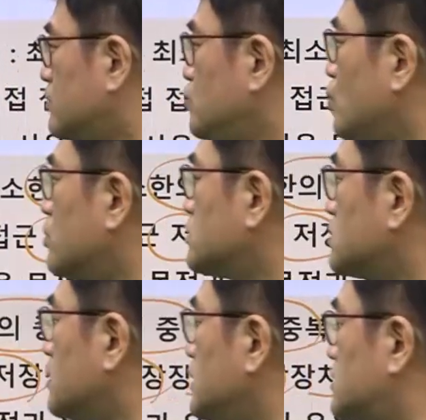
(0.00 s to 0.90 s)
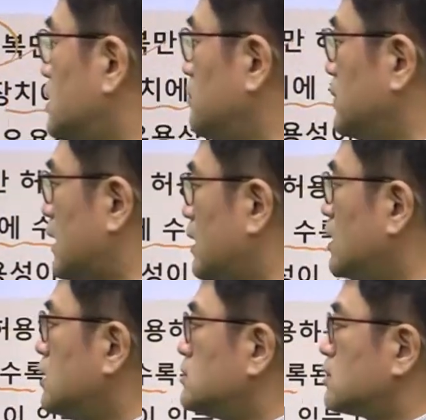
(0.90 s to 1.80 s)
유용성이 있어야 됩니다.
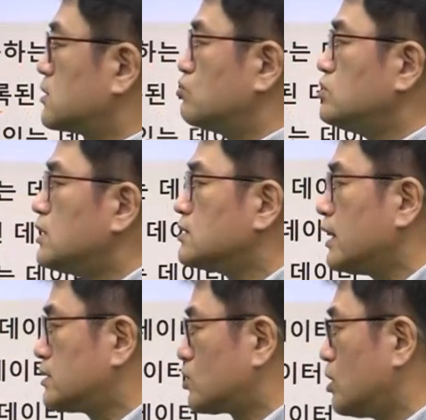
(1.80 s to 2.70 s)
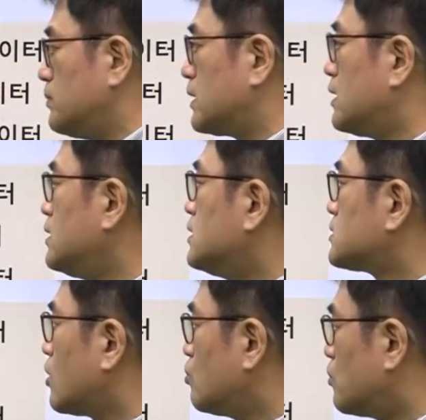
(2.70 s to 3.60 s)
저것은 운영 데이터라고 합니다.
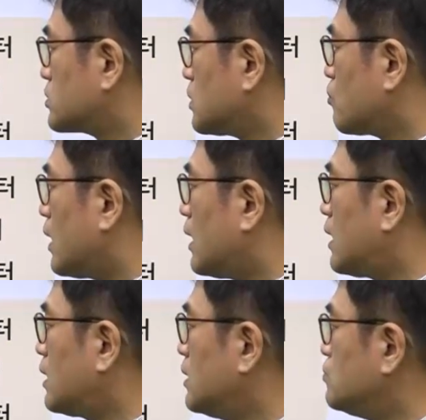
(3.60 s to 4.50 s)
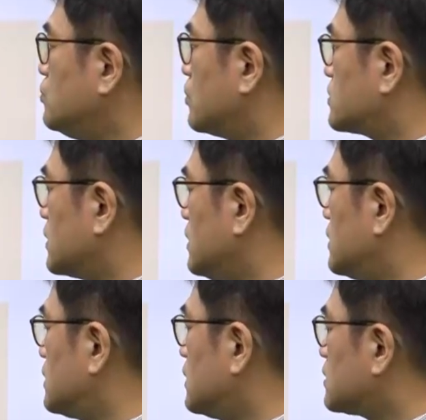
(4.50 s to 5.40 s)
사용 목적과 유용성이
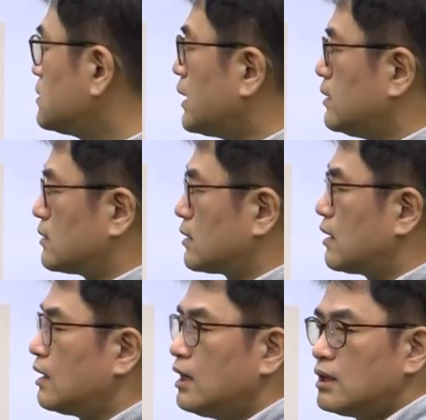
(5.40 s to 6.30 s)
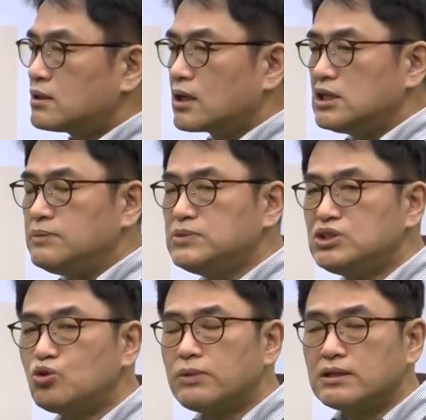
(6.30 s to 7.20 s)
있는 그런 데이터다. 그러니까
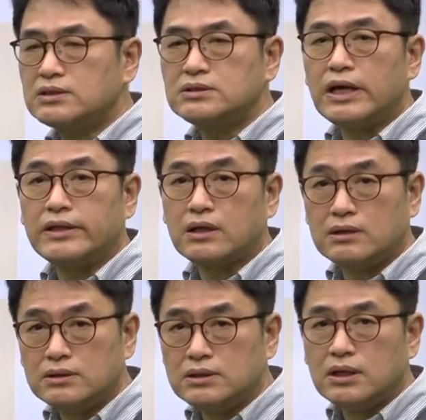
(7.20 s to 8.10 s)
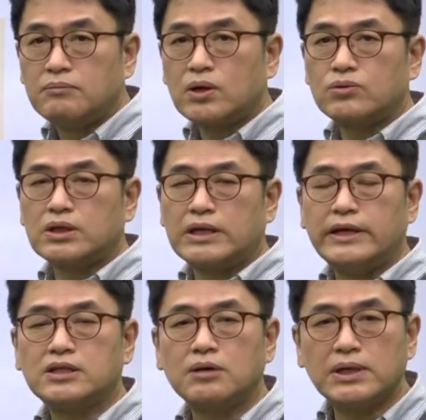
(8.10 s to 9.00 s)
임시로 만들어진 데이터는 바로 우리가
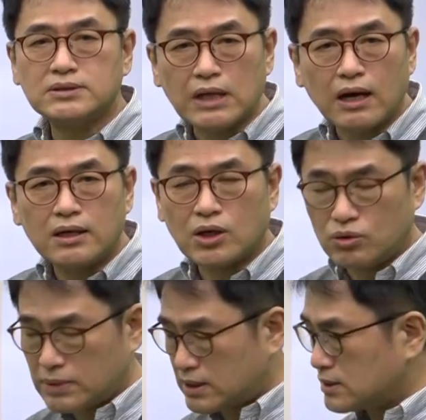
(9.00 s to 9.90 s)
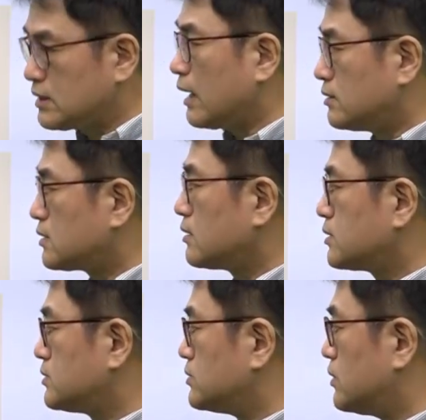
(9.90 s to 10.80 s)
데이터베이스다라고 말하지 않는다는
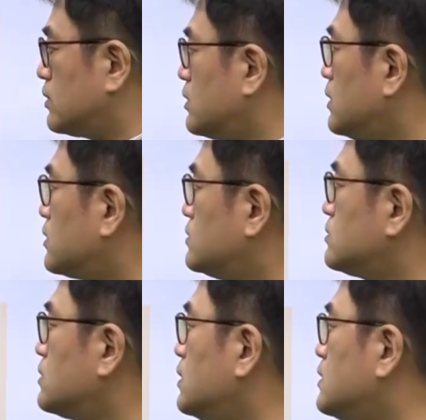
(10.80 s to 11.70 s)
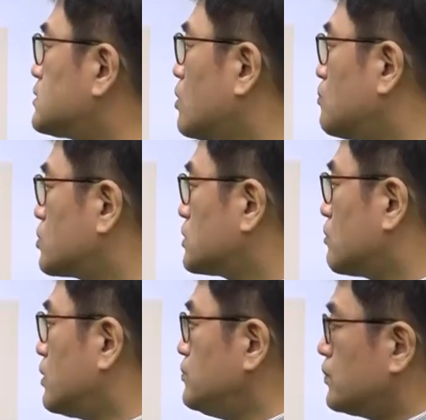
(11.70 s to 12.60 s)
것이죠. 그렇죠? 사용
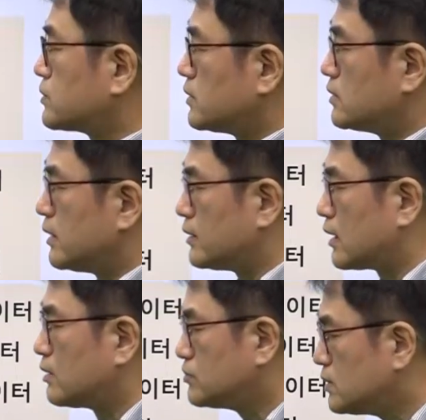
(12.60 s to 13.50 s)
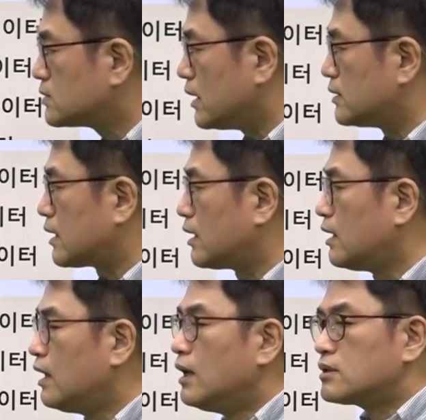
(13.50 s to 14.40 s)
목적과 유용성 있는 데이터, 운영 데이터.
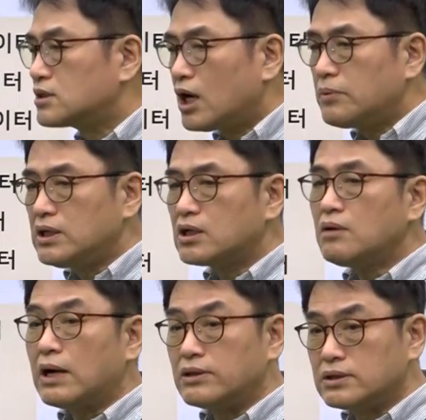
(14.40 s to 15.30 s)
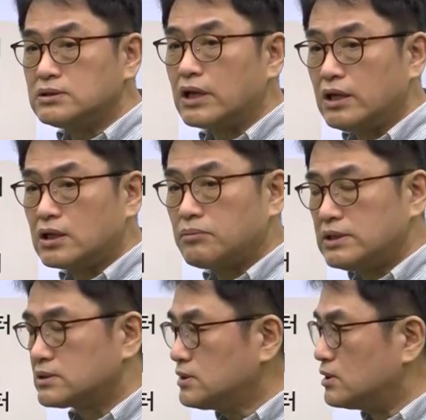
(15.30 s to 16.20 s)
그 다음에 이렇게 만들어진
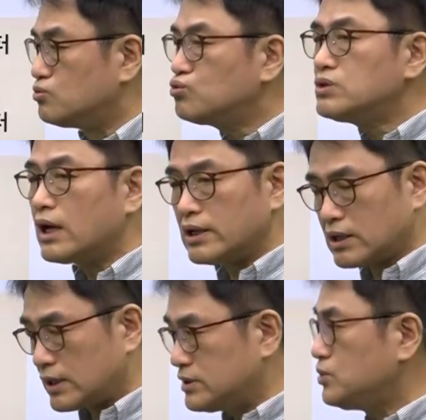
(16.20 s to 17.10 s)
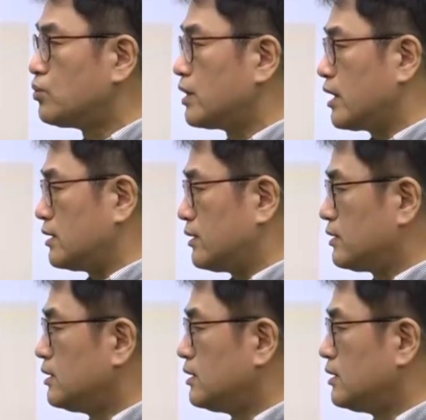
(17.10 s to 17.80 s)
데이터베이스는 누구나 같이 이용을 해야 돼요.